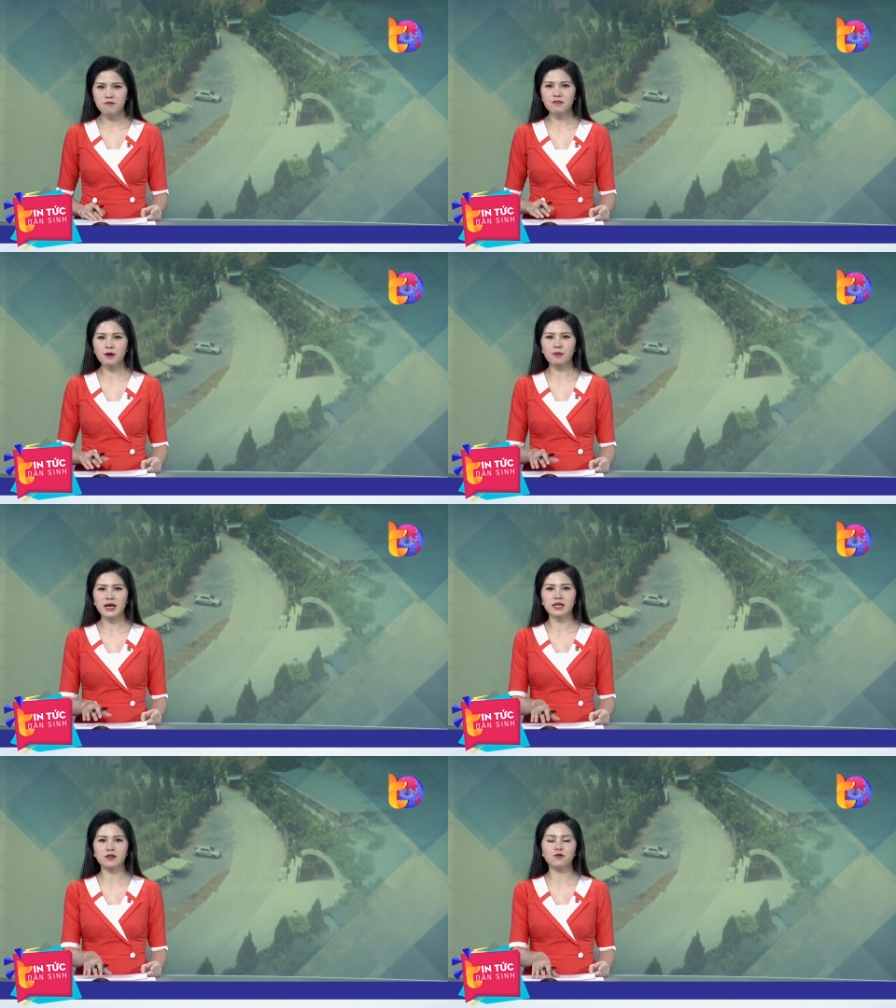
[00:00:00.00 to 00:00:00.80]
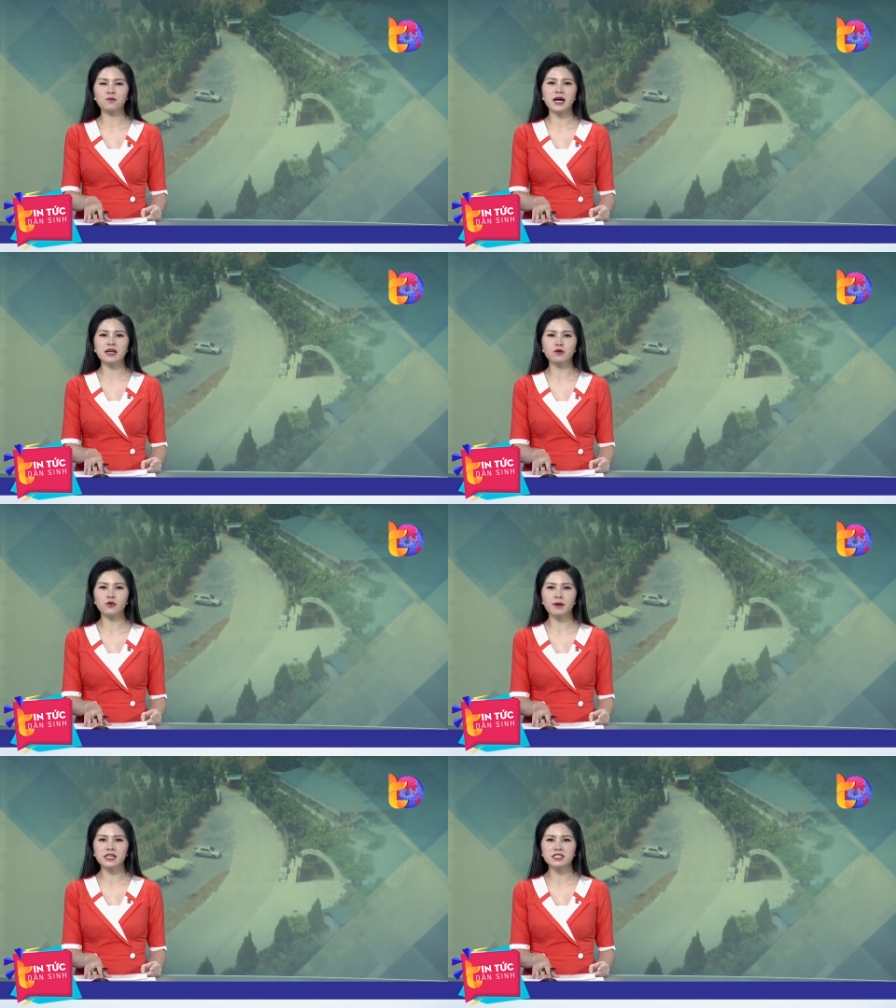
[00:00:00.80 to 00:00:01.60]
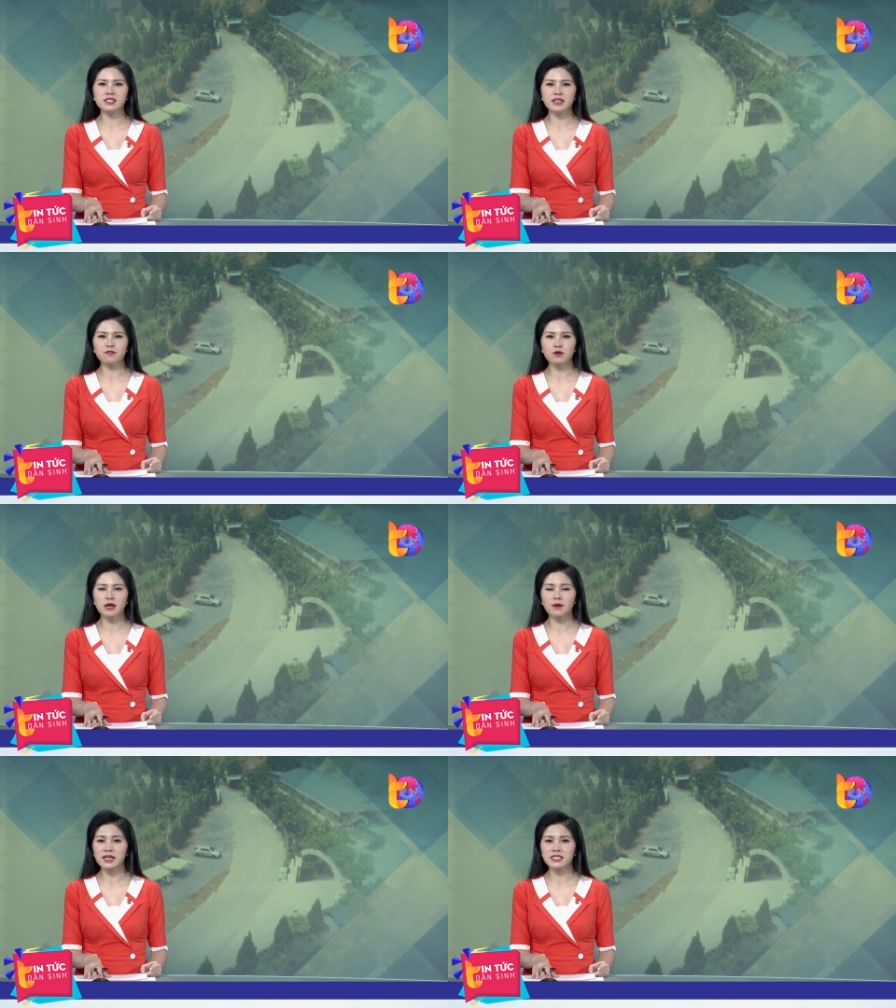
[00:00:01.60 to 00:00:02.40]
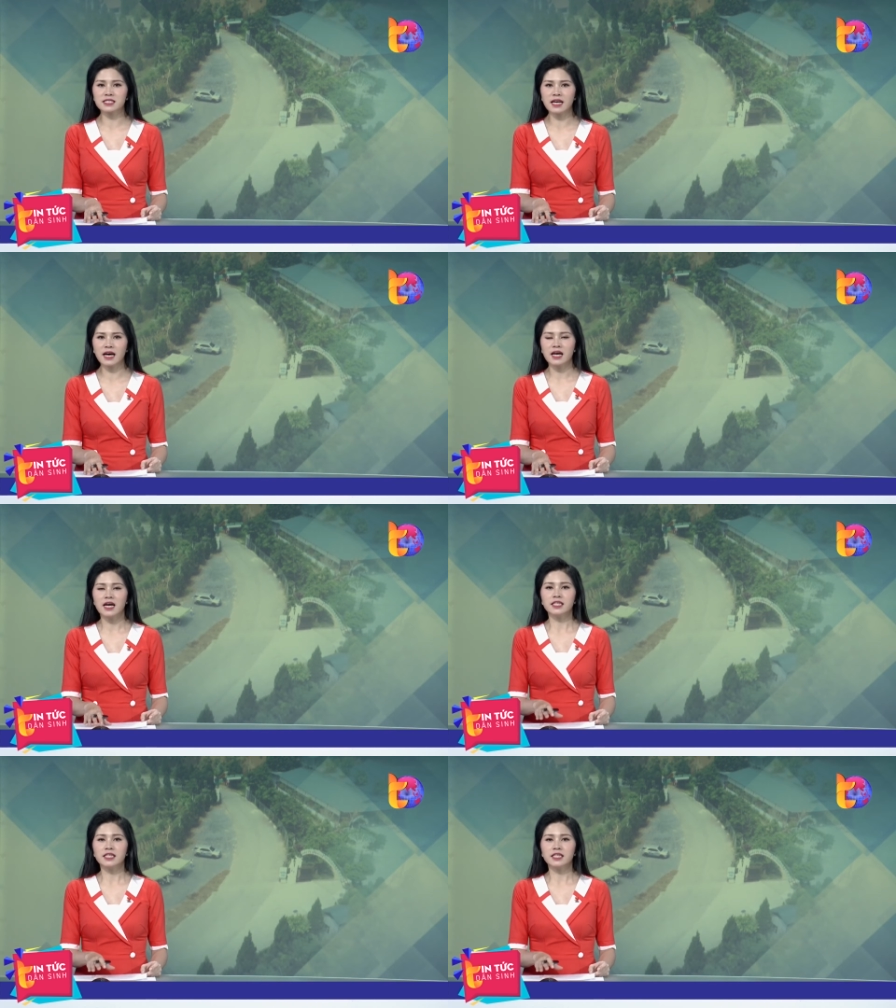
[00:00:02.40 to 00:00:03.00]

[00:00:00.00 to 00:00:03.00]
Vi phạm này cũng đã được Ủy ban Nhân dân thành phố Lào Cai chỉ ra.